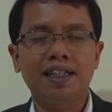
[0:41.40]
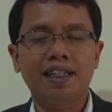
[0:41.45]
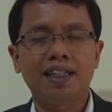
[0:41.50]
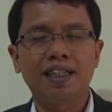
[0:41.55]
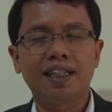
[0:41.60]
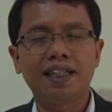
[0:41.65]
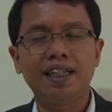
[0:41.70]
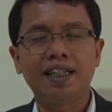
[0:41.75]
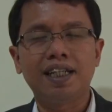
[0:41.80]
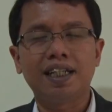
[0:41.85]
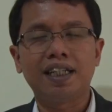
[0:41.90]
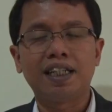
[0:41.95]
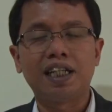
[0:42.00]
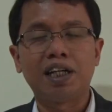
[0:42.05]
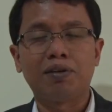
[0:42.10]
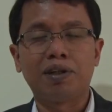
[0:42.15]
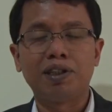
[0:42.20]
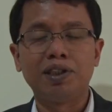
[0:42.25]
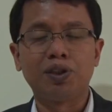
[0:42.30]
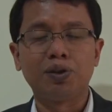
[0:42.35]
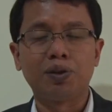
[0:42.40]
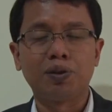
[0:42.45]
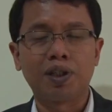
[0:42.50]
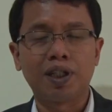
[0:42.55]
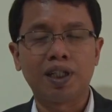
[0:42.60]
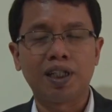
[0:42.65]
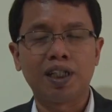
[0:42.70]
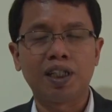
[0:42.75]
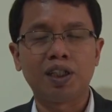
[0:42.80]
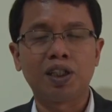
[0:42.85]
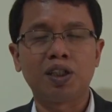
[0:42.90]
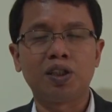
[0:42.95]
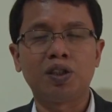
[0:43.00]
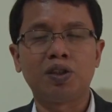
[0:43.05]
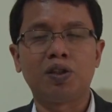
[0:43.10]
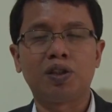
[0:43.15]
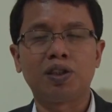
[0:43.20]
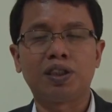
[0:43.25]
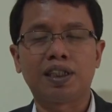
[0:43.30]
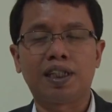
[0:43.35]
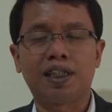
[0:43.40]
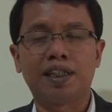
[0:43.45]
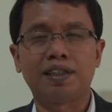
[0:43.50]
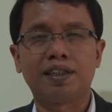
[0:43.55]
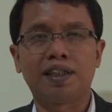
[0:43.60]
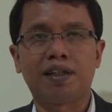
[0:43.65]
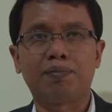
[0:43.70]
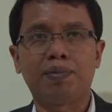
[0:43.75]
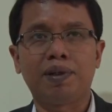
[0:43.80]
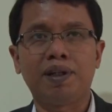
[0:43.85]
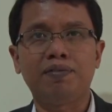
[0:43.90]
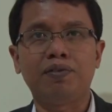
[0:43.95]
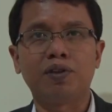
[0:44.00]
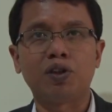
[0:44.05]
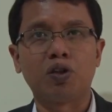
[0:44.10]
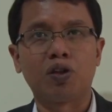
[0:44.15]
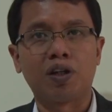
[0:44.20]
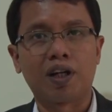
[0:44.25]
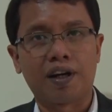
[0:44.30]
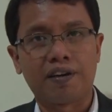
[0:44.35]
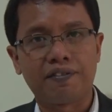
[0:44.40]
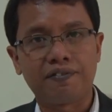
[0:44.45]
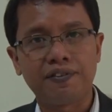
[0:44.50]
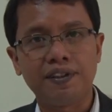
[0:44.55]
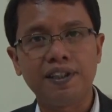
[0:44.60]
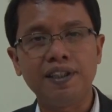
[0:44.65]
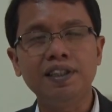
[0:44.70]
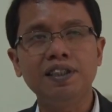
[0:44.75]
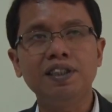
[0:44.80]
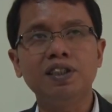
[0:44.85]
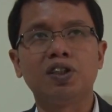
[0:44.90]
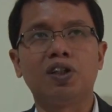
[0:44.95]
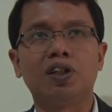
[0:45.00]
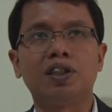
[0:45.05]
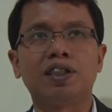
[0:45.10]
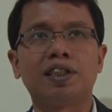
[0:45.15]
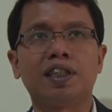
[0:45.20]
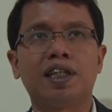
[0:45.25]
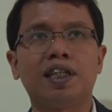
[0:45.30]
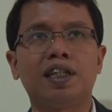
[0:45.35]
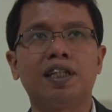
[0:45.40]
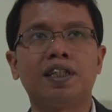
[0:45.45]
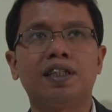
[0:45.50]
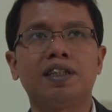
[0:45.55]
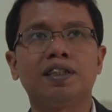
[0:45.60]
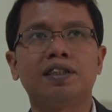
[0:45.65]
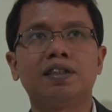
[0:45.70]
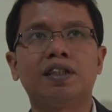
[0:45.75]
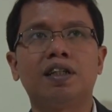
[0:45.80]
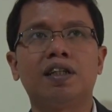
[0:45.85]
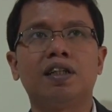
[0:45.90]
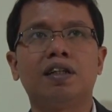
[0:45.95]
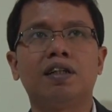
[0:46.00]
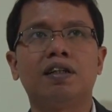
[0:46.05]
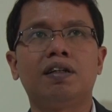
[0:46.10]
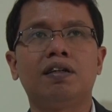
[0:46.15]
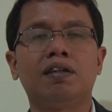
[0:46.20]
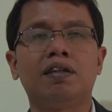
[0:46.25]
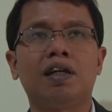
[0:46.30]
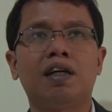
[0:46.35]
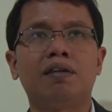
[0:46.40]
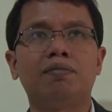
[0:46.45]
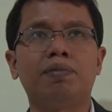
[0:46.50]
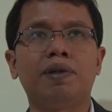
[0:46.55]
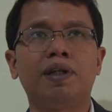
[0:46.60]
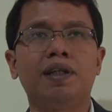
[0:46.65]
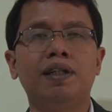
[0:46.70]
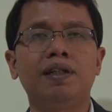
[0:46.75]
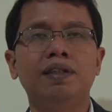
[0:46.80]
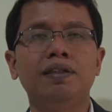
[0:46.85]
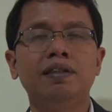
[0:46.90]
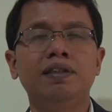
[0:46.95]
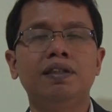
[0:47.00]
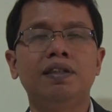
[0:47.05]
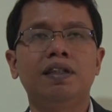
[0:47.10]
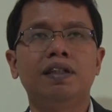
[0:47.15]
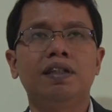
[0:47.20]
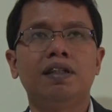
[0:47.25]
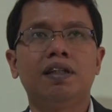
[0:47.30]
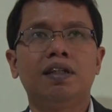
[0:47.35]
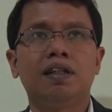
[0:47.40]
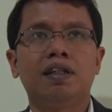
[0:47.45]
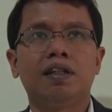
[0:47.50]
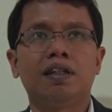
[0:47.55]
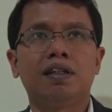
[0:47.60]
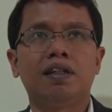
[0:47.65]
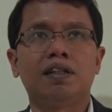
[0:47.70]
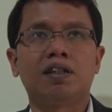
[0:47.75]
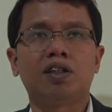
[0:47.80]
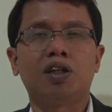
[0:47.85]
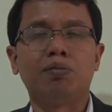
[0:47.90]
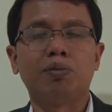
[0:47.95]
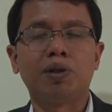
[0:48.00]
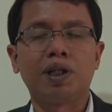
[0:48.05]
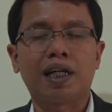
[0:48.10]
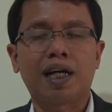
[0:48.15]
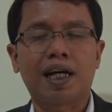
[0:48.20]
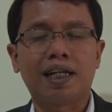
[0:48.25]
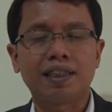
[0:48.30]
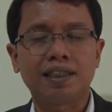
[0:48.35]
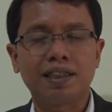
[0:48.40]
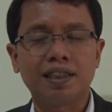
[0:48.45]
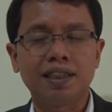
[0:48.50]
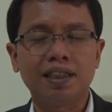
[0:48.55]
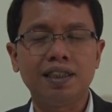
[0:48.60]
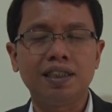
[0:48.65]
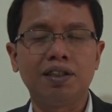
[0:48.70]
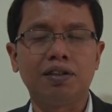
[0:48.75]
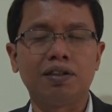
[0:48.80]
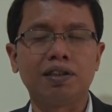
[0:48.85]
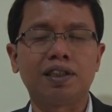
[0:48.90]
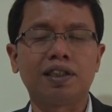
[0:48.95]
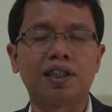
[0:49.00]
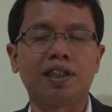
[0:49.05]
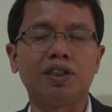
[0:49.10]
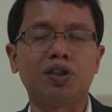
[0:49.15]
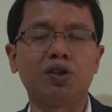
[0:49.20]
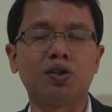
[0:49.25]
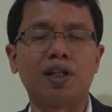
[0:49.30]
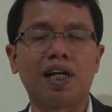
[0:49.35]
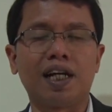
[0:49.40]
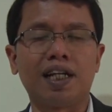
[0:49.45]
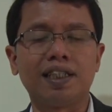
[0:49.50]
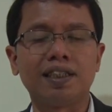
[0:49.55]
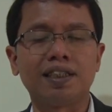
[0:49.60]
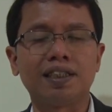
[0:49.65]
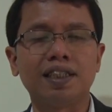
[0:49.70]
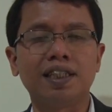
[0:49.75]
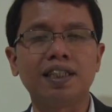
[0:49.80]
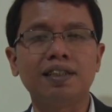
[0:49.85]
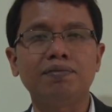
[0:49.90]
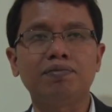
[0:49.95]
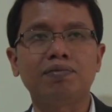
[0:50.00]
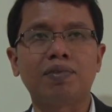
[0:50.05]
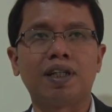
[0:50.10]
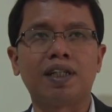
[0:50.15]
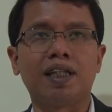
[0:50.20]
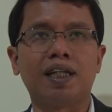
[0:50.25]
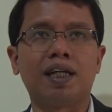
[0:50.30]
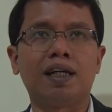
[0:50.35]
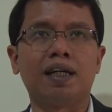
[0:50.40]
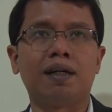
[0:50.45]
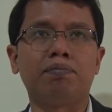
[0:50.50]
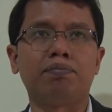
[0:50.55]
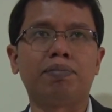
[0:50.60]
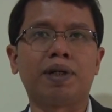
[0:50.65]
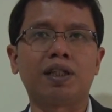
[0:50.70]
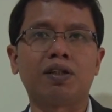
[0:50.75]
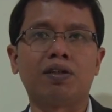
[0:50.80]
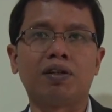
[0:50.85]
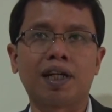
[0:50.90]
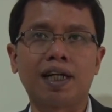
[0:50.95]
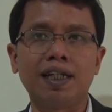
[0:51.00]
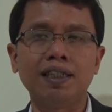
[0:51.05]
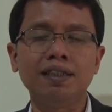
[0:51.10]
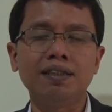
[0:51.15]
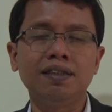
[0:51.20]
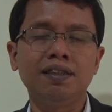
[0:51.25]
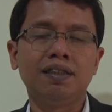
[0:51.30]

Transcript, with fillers: terdiri dari dewan juri dosen apa fotografi, dosen uh, apa uh, komunikasi, dosen jurnalistik, ada empat orang